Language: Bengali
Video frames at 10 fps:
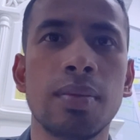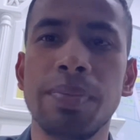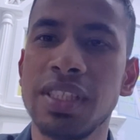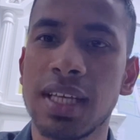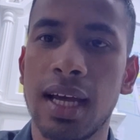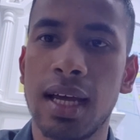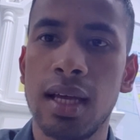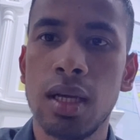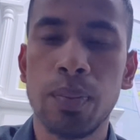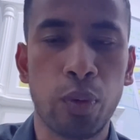ভিসা
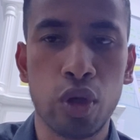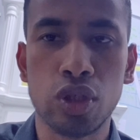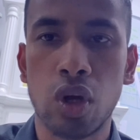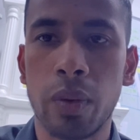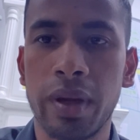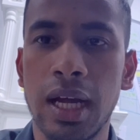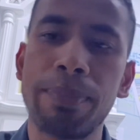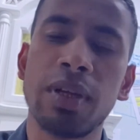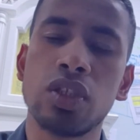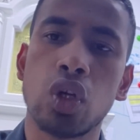প্রয়োজন হবে না
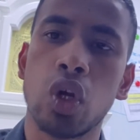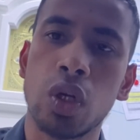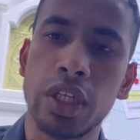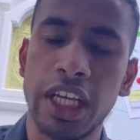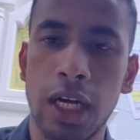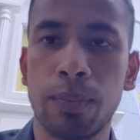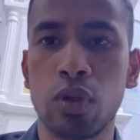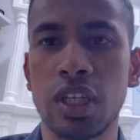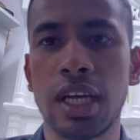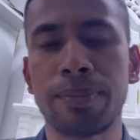আপনারা যখন
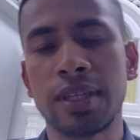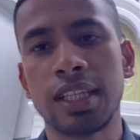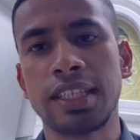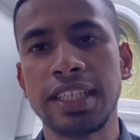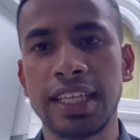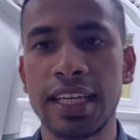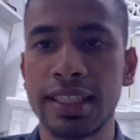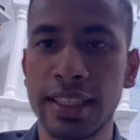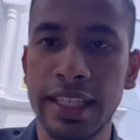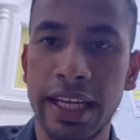এয়ারপোর্টে আপনাদের টিকিট
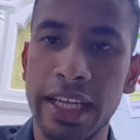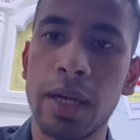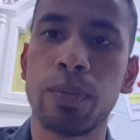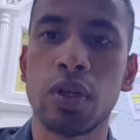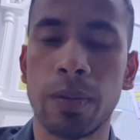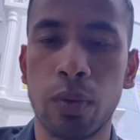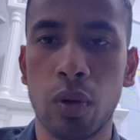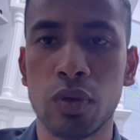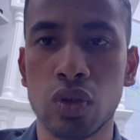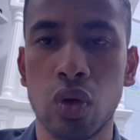নিয়ে এয়ারপোর্টে
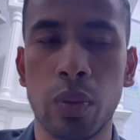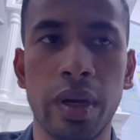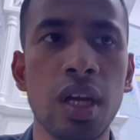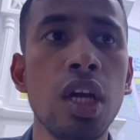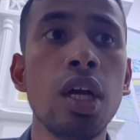ভ্রমণ করবেন